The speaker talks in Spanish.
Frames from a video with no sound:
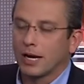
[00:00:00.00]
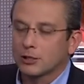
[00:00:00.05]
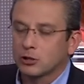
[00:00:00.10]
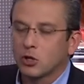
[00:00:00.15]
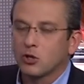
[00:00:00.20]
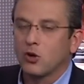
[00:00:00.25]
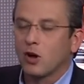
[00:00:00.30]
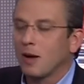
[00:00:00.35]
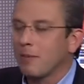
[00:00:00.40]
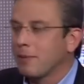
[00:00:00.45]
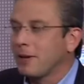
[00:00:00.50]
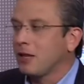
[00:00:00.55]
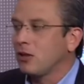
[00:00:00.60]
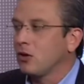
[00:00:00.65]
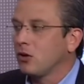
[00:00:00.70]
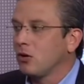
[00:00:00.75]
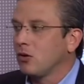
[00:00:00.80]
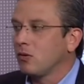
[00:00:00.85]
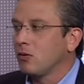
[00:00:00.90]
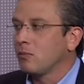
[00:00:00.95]
eso yo le
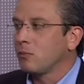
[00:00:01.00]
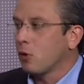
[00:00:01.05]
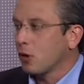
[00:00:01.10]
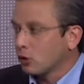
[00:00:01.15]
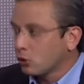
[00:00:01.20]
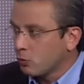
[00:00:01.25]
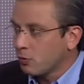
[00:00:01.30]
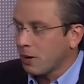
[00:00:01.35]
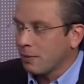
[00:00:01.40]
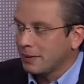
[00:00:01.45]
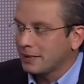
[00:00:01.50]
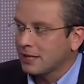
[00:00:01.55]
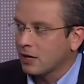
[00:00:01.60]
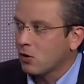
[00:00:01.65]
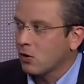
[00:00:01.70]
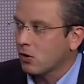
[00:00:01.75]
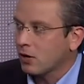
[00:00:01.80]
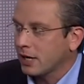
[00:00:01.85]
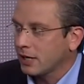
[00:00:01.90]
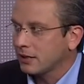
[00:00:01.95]
pido, porque tu premisa es
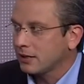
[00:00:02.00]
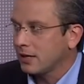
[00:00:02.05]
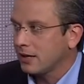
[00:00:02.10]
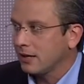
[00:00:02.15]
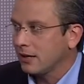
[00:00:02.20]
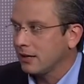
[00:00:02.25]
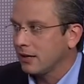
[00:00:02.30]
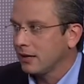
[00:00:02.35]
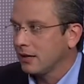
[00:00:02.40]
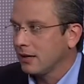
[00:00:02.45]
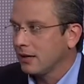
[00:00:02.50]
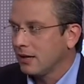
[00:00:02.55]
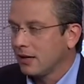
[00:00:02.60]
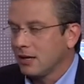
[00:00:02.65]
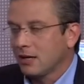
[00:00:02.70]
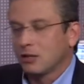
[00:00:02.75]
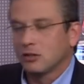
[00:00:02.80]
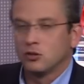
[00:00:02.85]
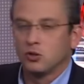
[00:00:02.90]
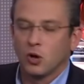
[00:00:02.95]
correcta,
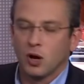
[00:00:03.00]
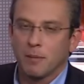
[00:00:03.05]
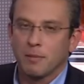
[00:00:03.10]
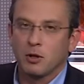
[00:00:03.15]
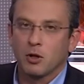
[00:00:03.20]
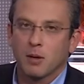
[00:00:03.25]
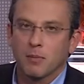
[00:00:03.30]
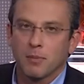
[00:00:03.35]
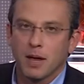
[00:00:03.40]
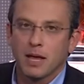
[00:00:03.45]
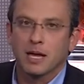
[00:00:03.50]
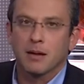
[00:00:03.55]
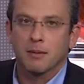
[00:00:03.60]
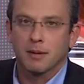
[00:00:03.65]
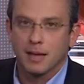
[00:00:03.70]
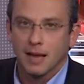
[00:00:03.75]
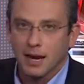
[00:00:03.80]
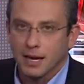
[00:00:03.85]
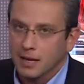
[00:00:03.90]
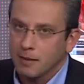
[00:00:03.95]
yo le pido al país que me
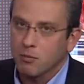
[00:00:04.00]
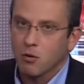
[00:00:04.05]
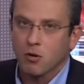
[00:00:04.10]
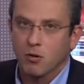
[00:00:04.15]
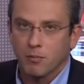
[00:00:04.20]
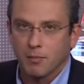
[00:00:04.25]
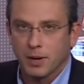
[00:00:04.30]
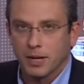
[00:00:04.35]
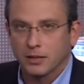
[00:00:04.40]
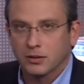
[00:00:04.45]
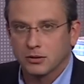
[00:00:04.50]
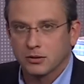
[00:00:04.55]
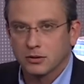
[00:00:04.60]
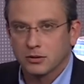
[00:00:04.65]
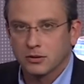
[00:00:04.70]
dé el equipo completo.